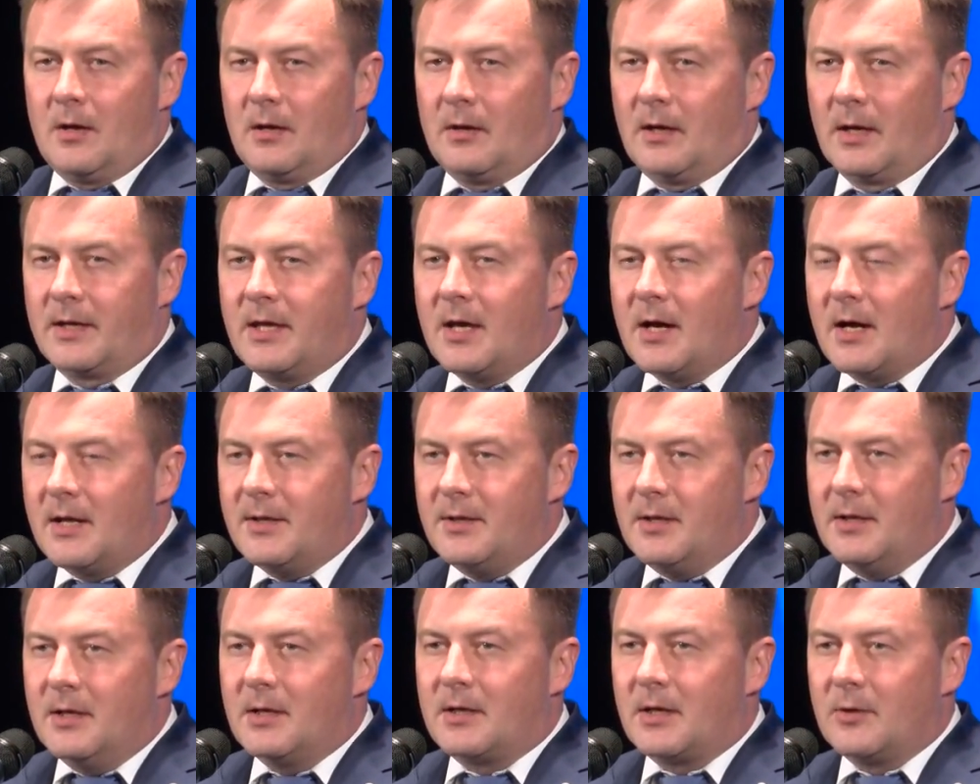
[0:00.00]

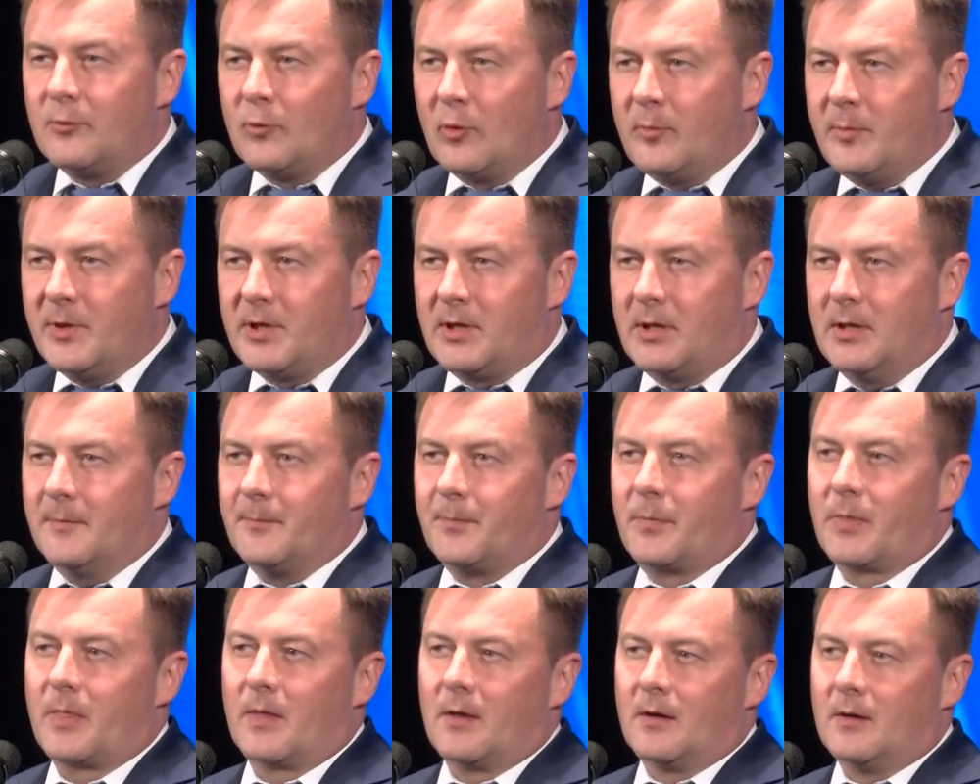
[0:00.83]
океане экономики
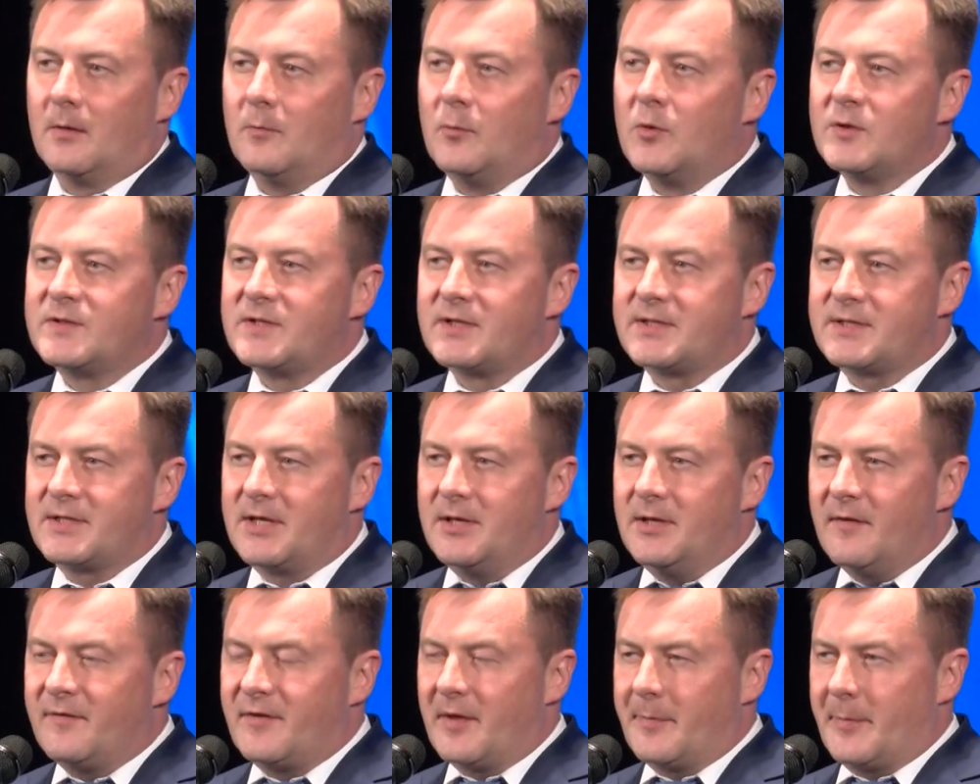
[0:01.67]
э,
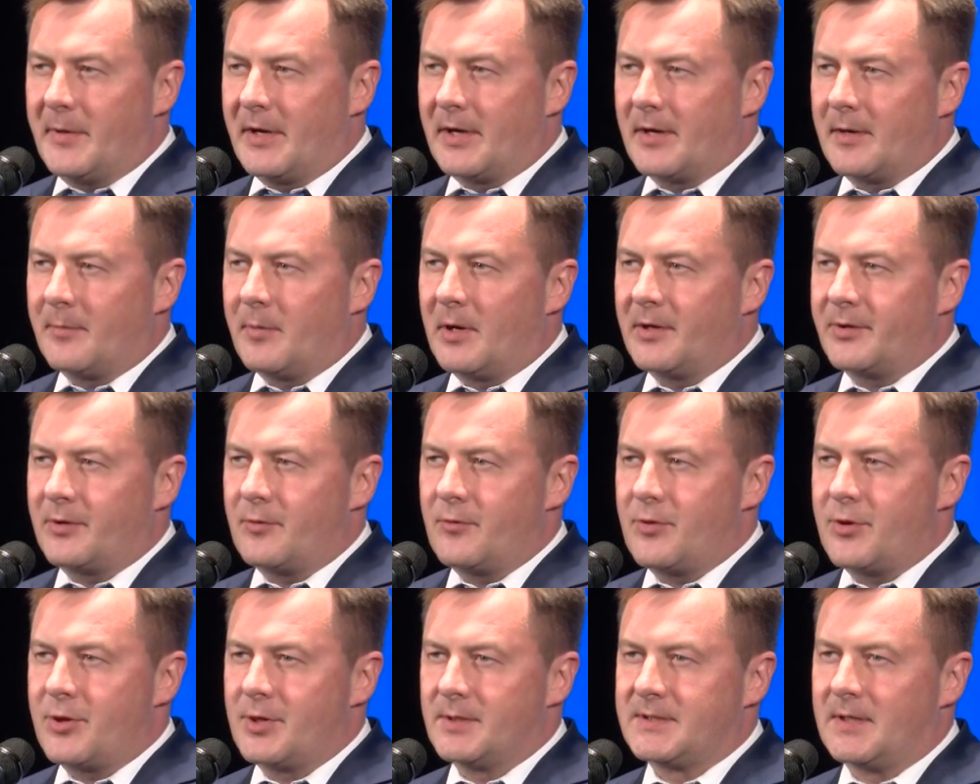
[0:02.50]
Мозырский
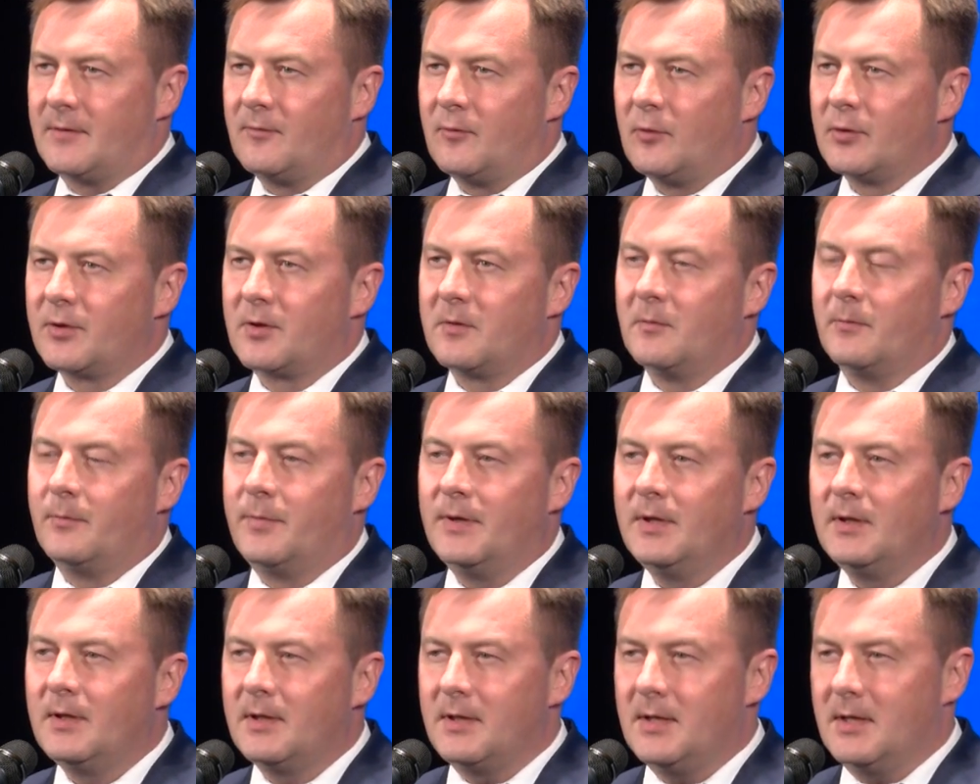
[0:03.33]
нефтеперерабатывающий завод
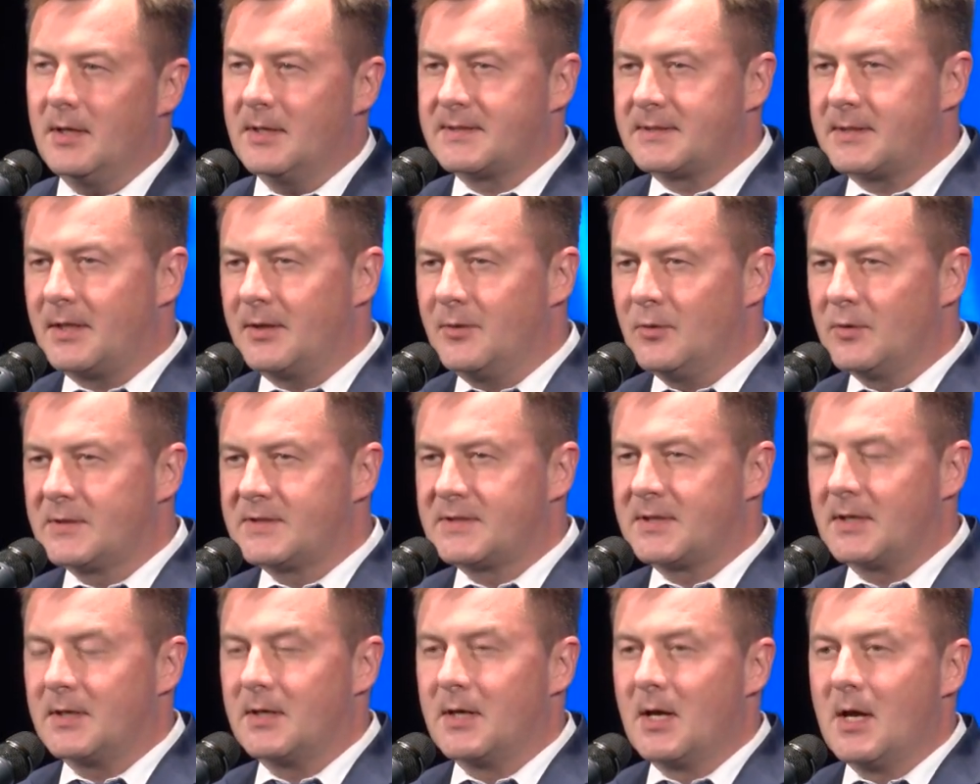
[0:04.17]
был и
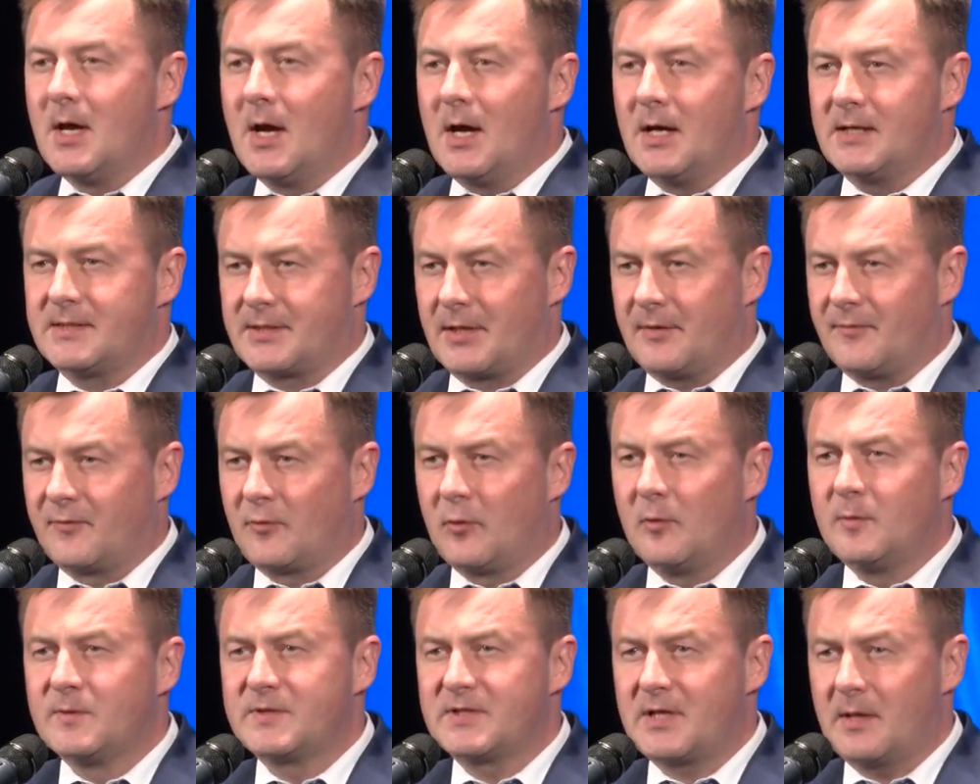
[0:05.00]
остается
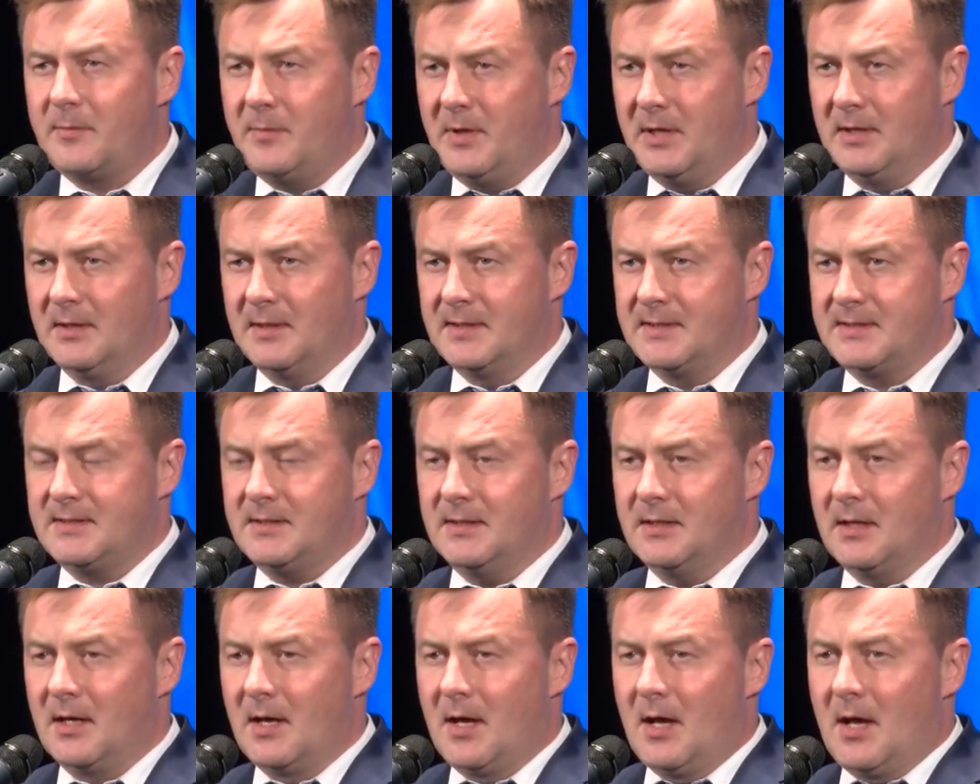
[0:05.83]
островком
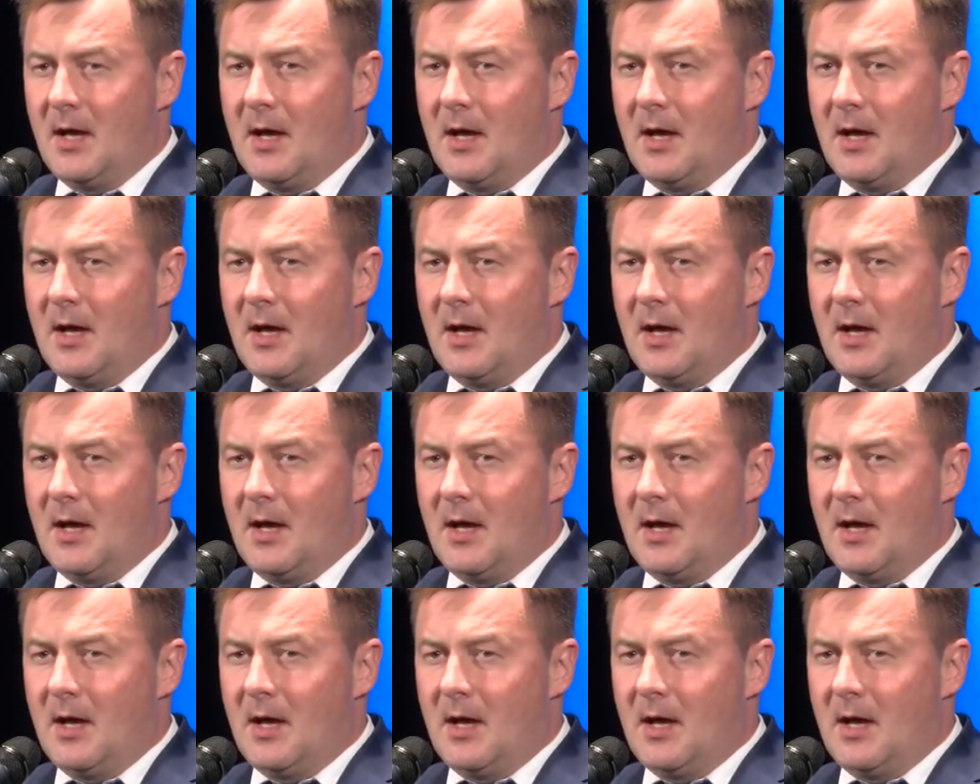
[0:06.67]
стабильности –